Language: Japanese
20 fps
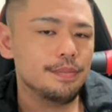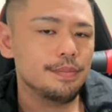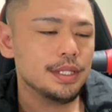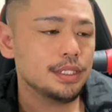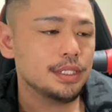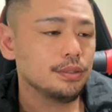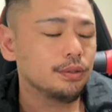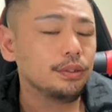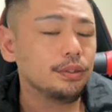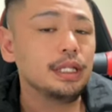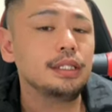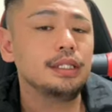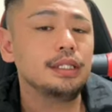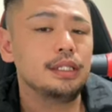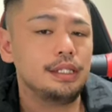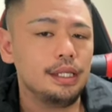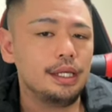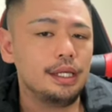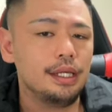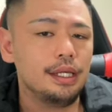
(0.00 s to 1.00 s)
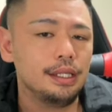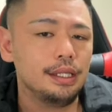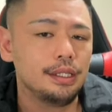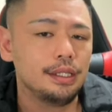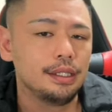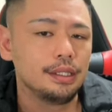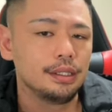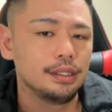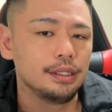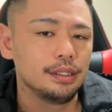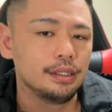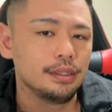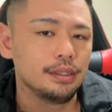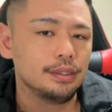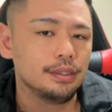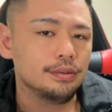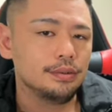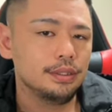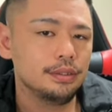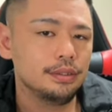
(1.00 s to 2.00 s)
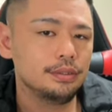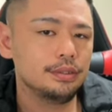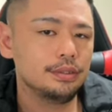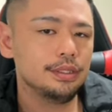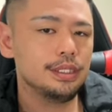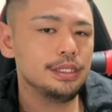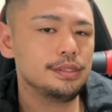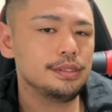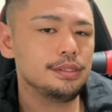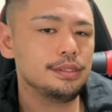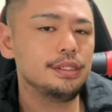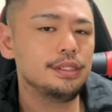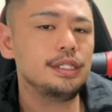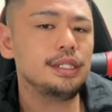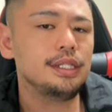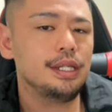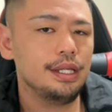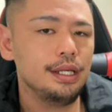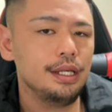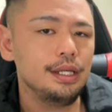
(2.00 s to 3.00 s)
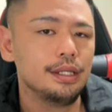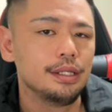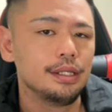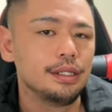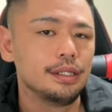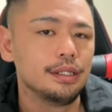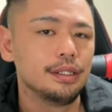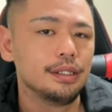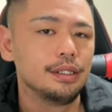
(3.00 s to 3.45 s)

現場仕事やってて俺福井に住んでてね、